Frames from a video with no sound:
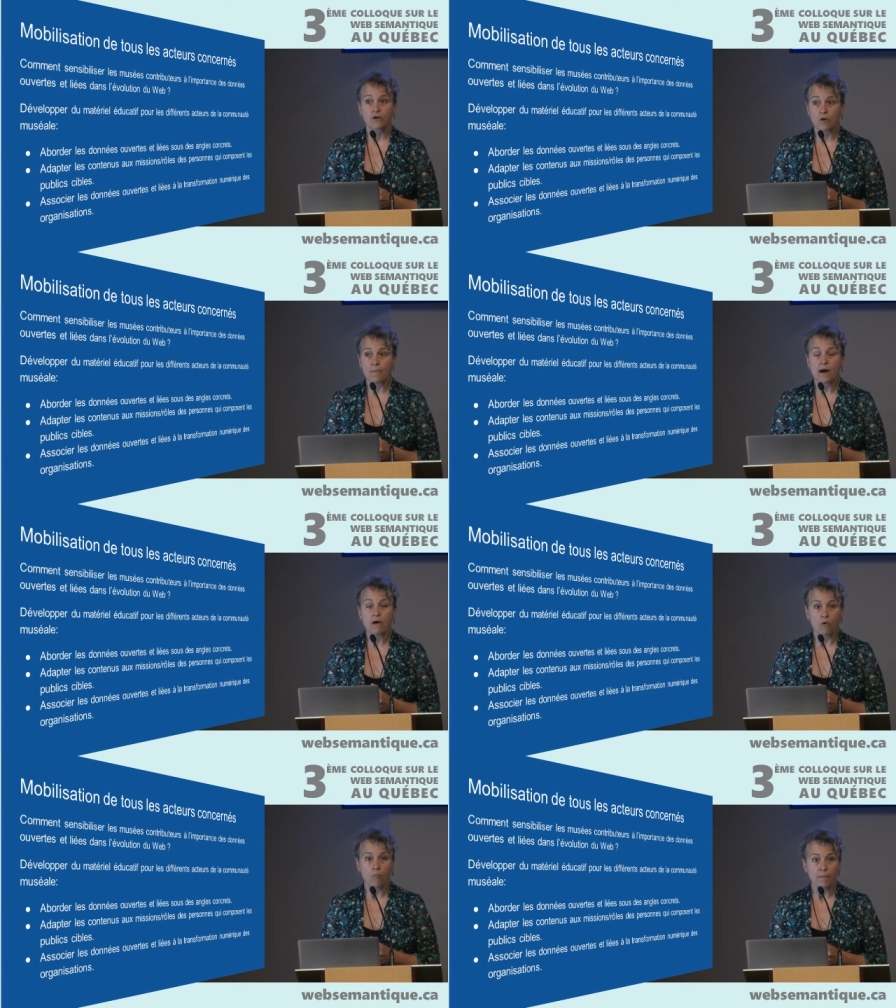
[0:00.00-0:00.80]

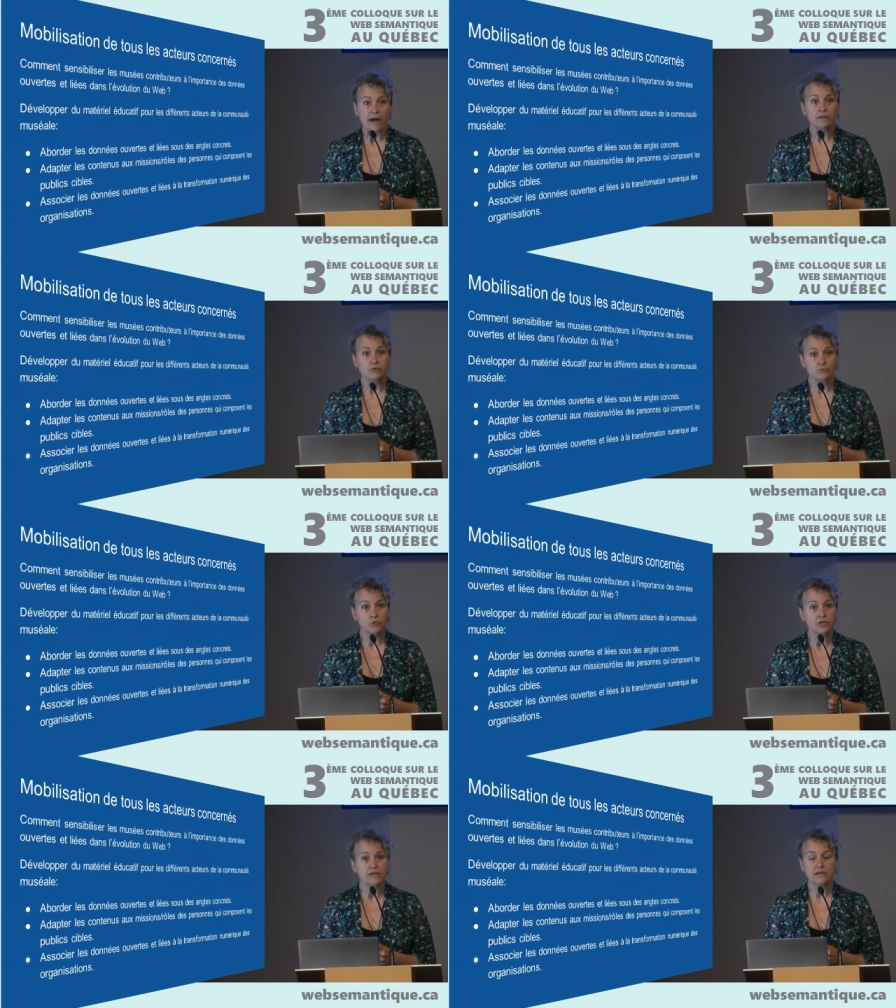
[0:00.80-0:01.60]
Comment on parle de
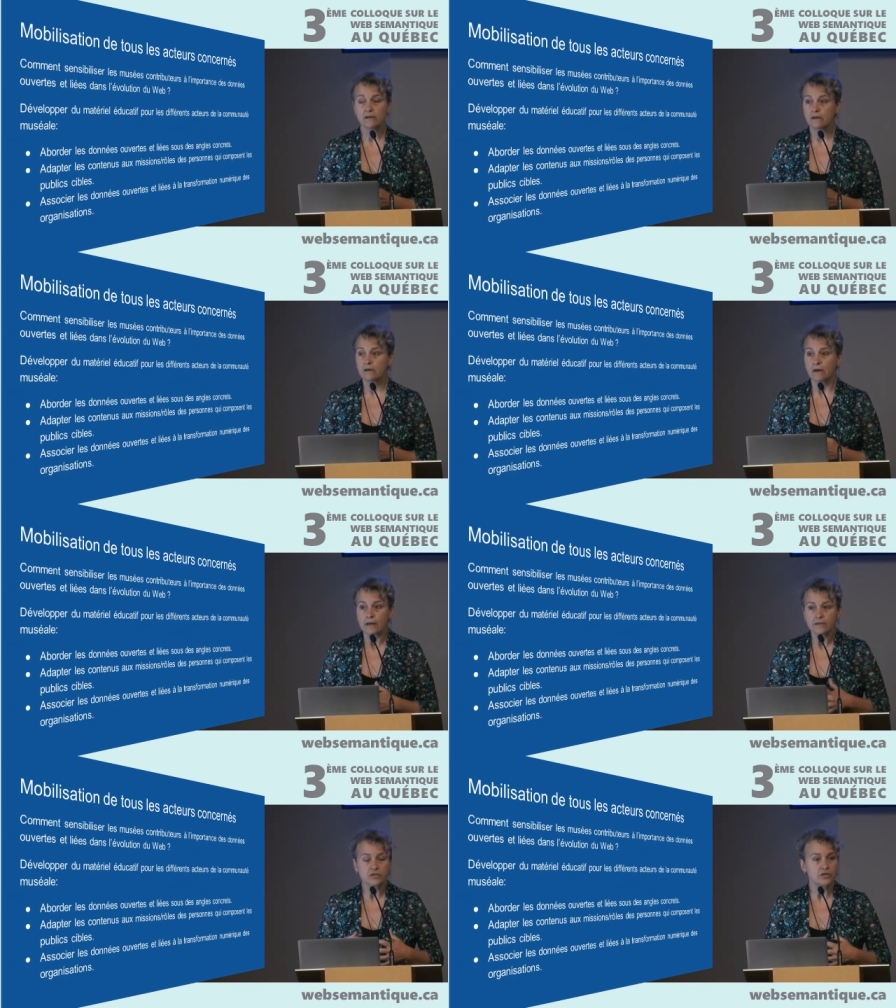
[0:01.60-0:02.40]
données
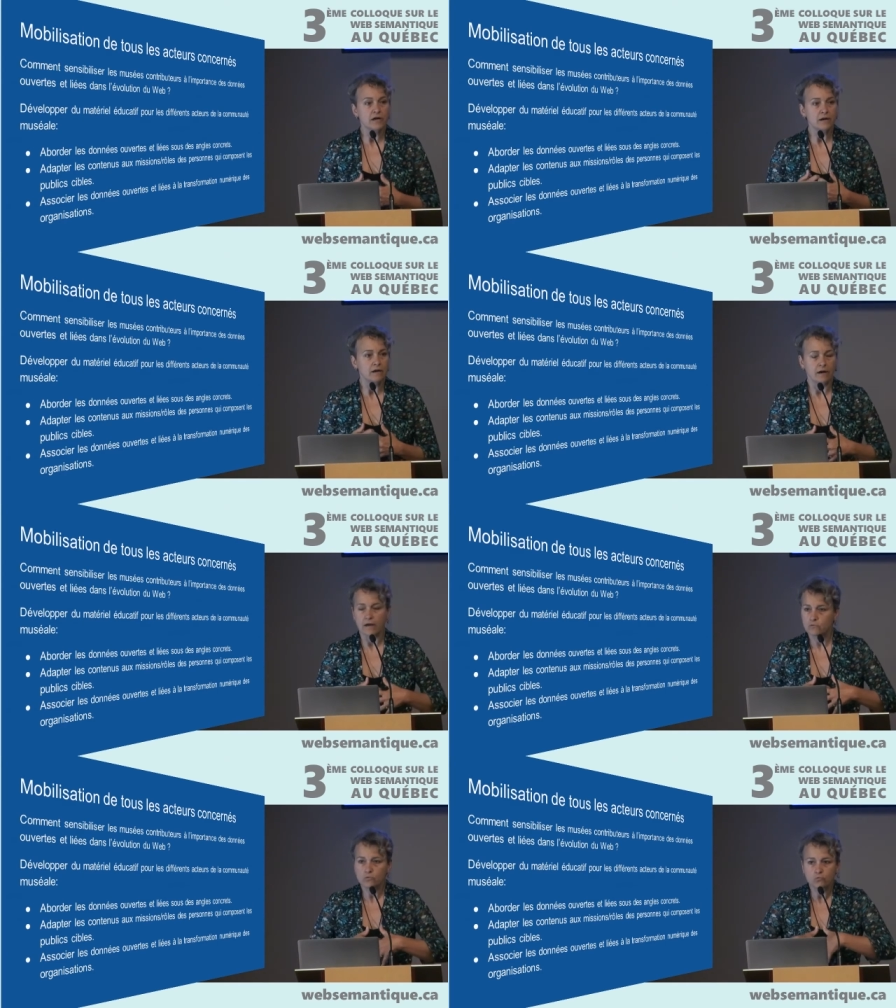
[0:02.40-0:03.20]
à des gens,
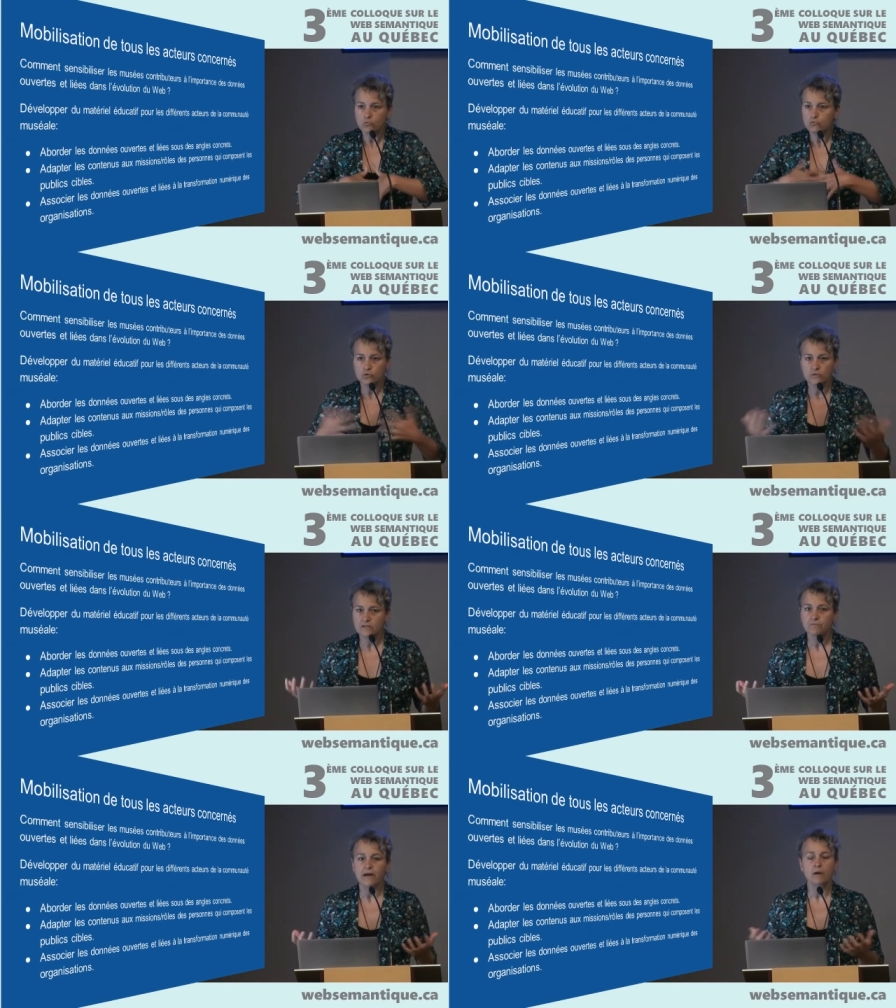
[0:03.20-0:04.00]
à tous
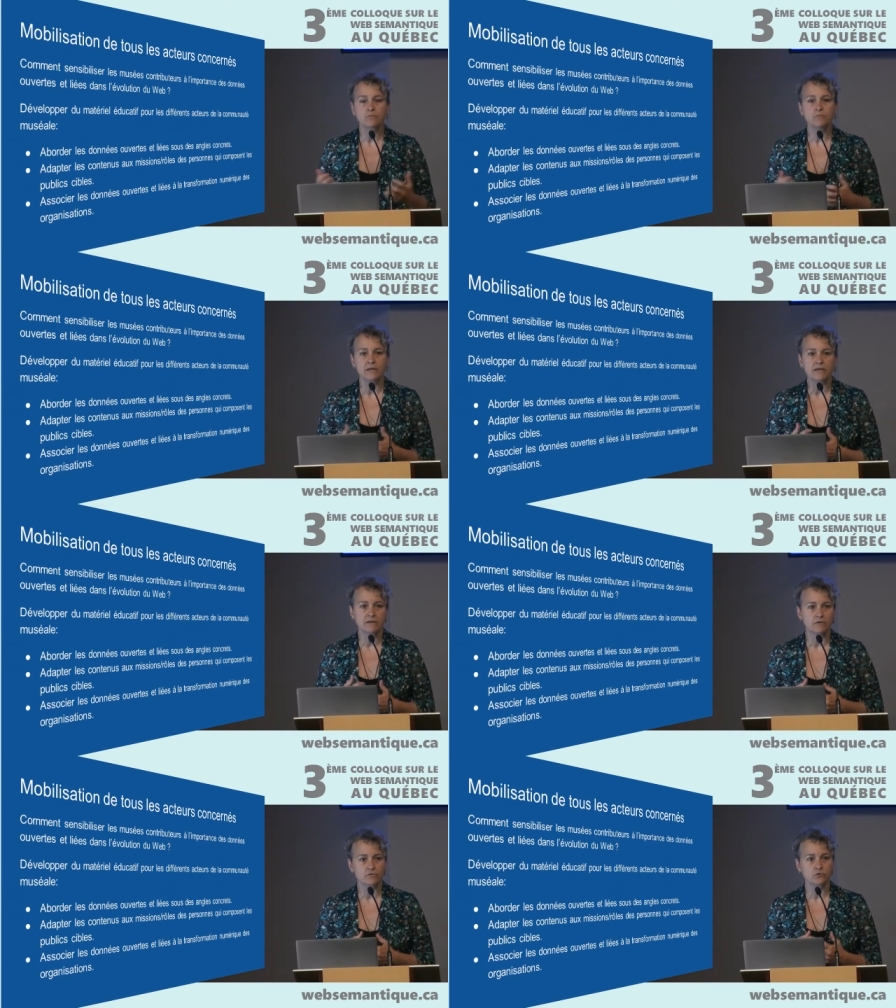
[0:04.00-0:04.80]
différents
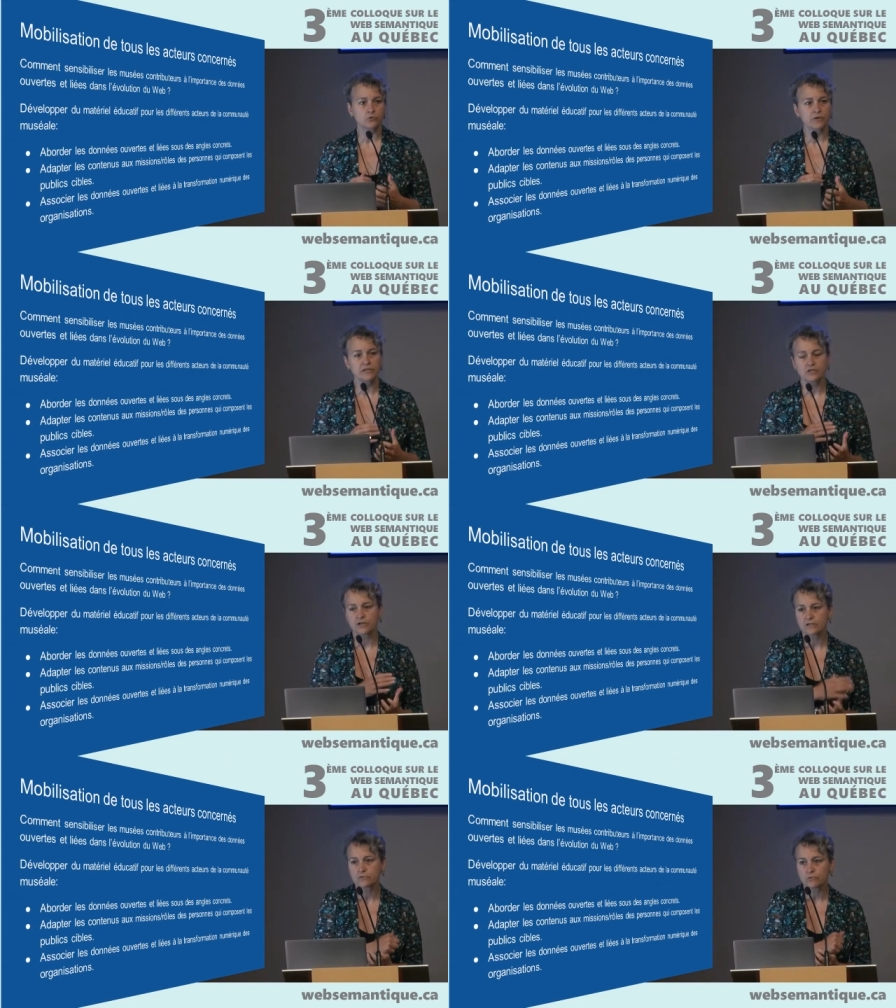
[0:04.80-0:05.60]
publics, que ce soit des
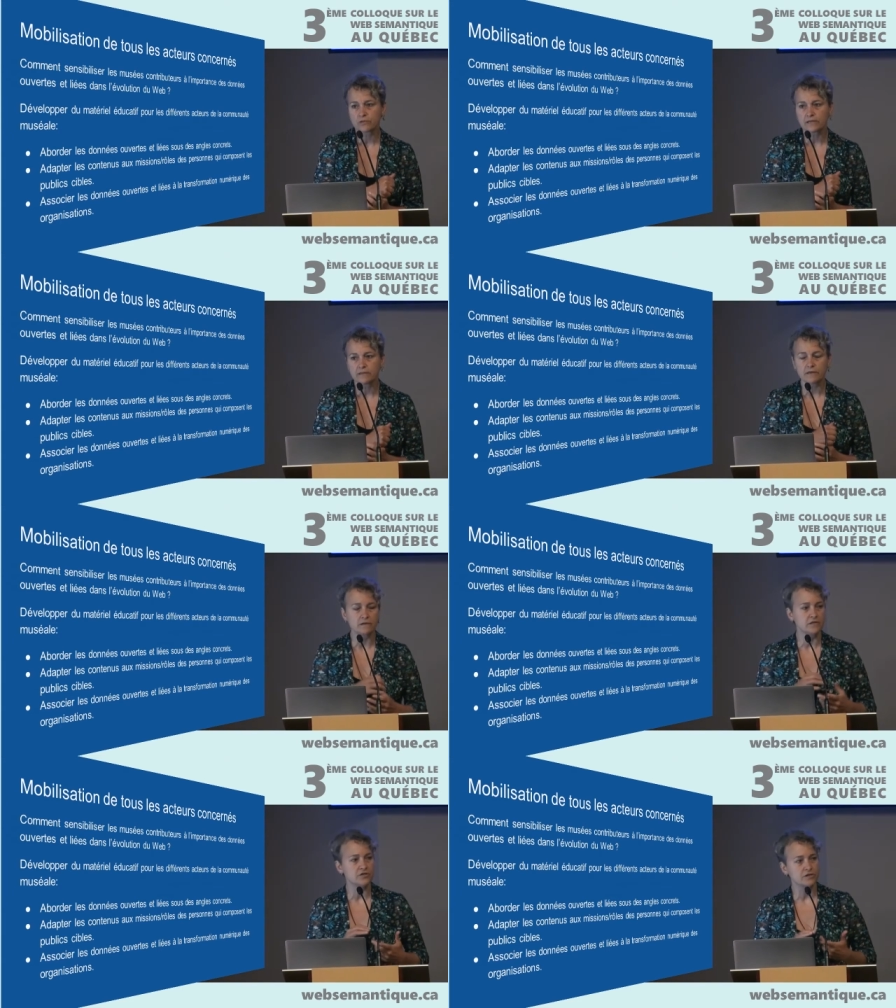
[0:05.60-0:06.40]
gens qui sont
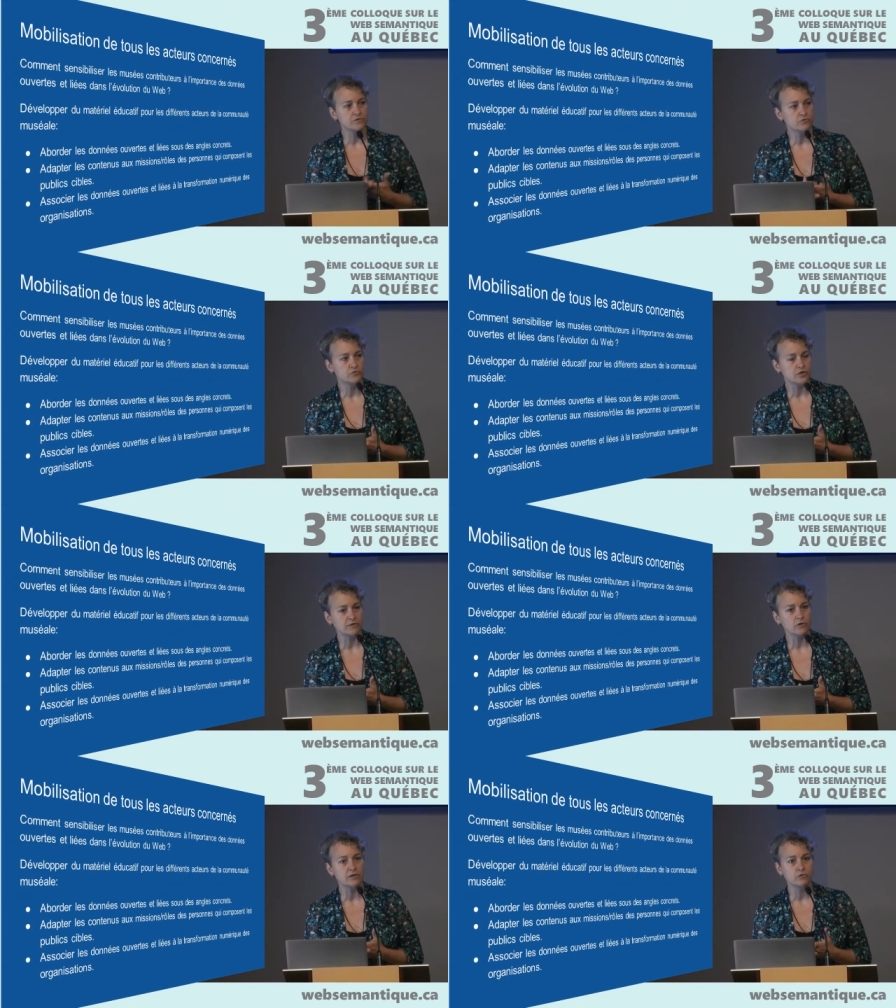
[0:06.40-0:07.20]
techniques, des gens qui sont du
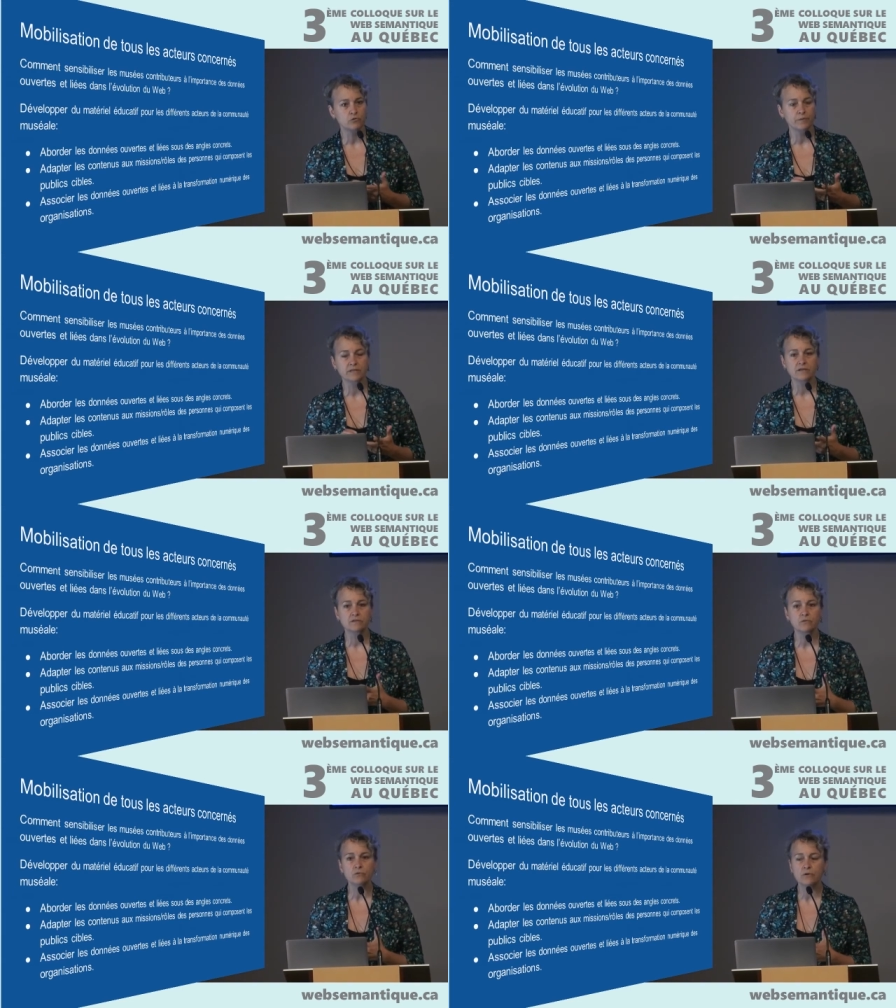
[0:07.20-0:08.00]
secteur de la
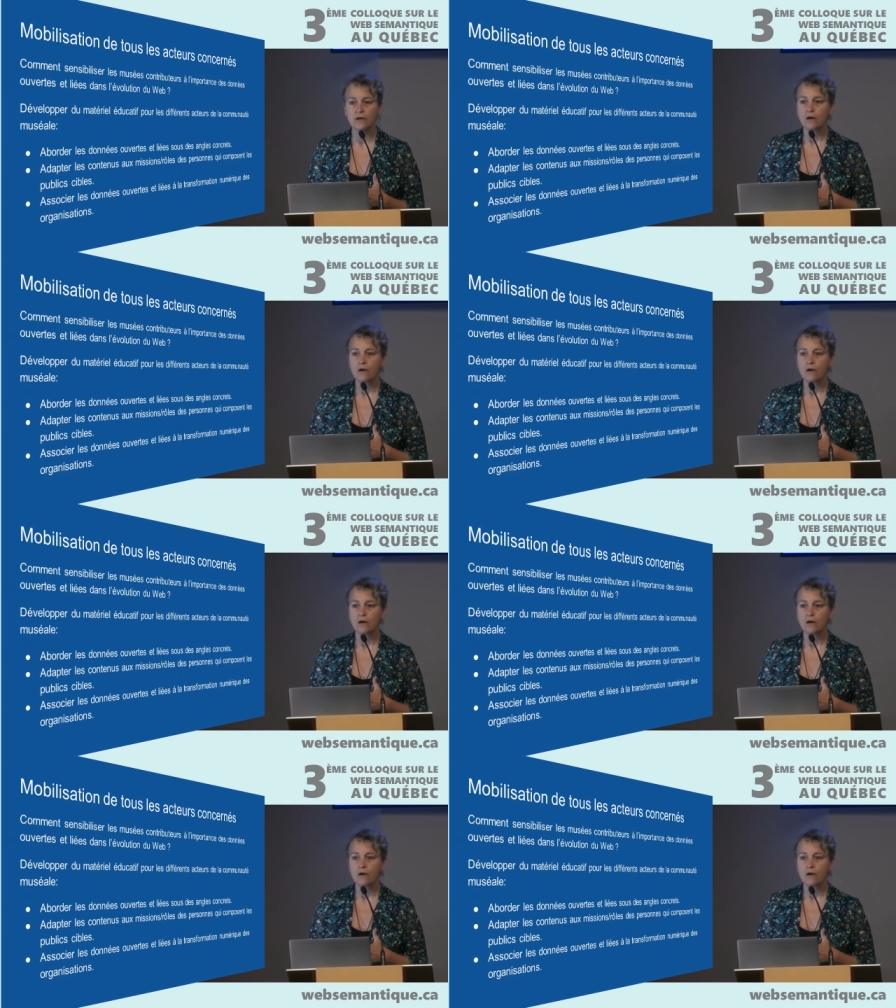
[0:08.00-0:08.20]
documentation,